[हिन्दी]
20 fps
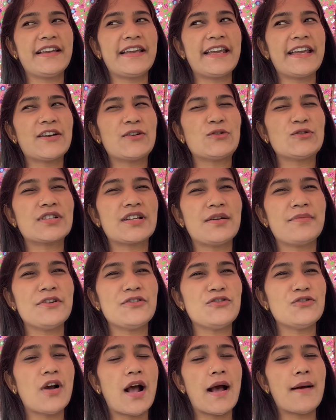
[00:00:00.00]
एक
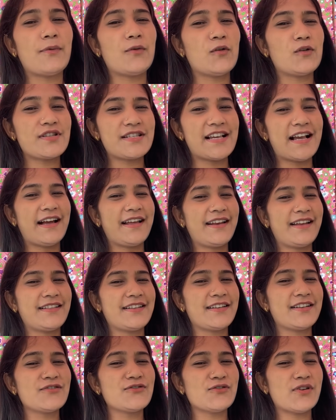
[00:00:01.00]
खुशखबरी जो आप लोग चाह रहे
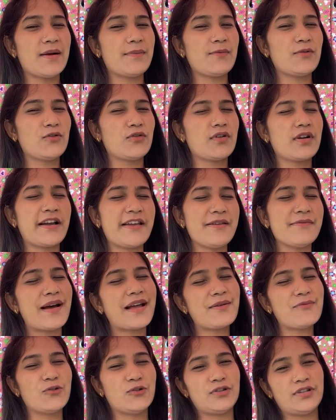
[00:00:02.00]
थे ना जो आप लोग कई
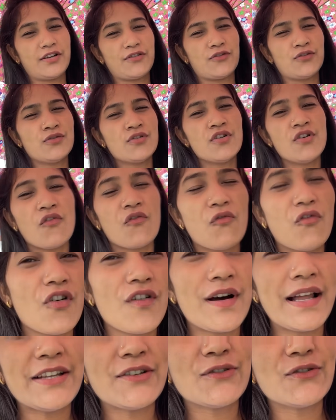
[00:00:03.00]
बार बोलते हो वो
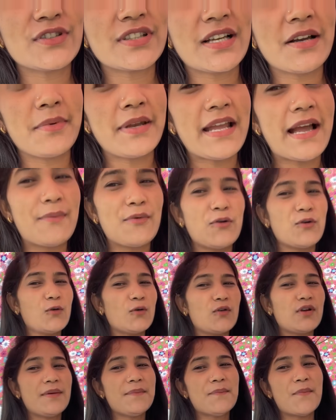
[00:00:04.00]
वाली खुशखबरी आप
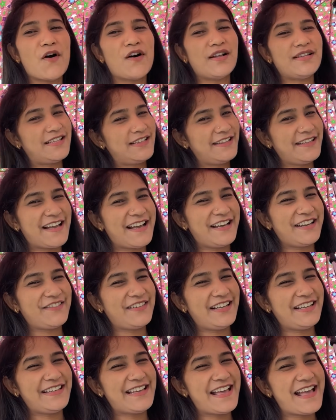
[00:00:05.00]
लोगों के लिए बहुत जल्दी आने
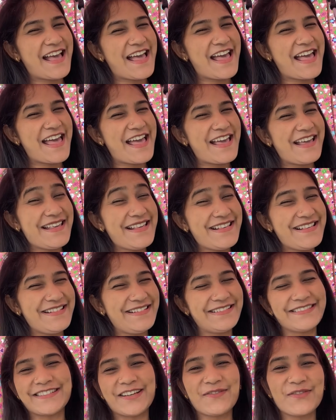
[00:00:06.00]
वाली है
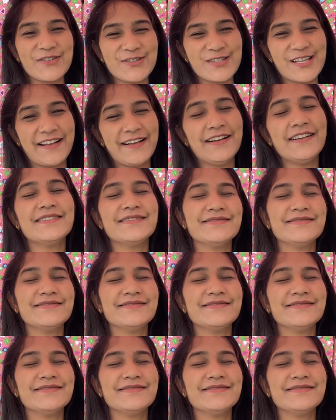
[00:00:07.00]
सब कुछ ज़रा